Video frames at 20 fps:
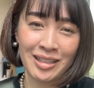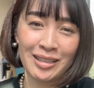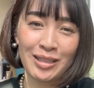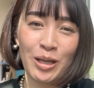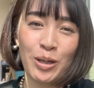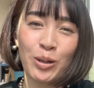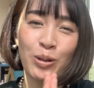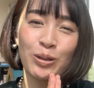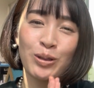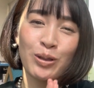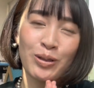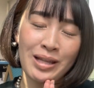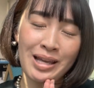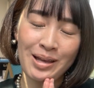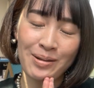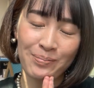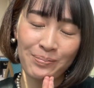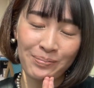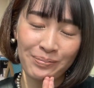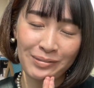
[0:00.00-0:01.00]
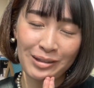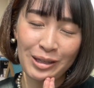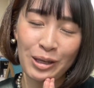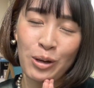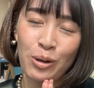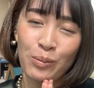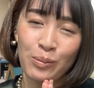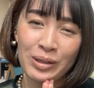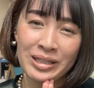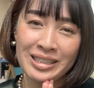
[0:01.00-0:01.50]
ということで、
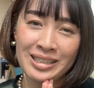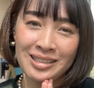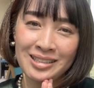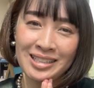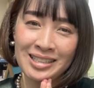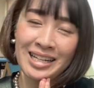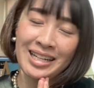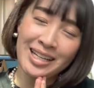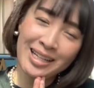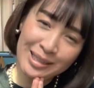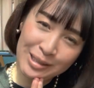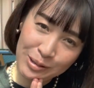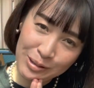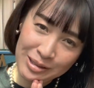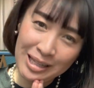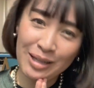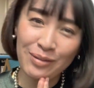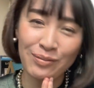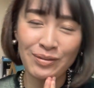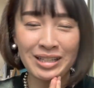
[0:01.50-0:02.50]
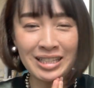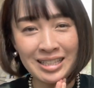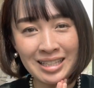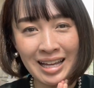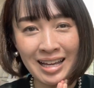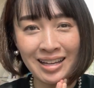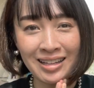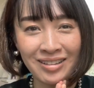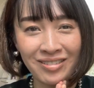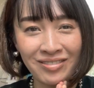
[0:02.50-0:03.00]
今日も一日ありがとうございまし
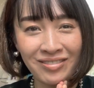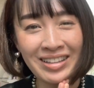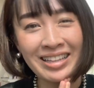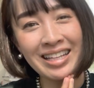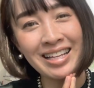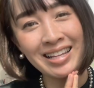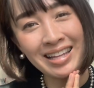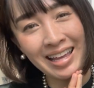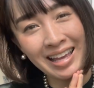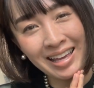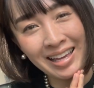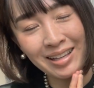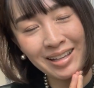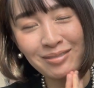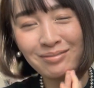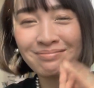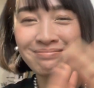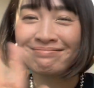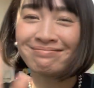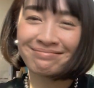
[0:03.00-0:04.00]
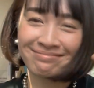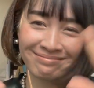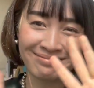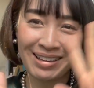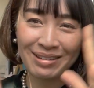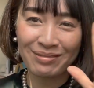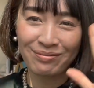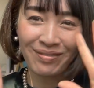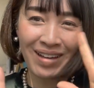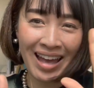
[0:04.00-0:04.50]
た。またね。
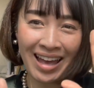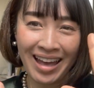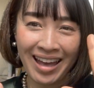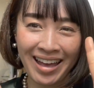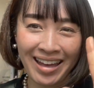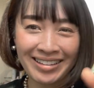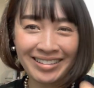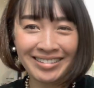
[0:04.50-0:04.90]
バイバー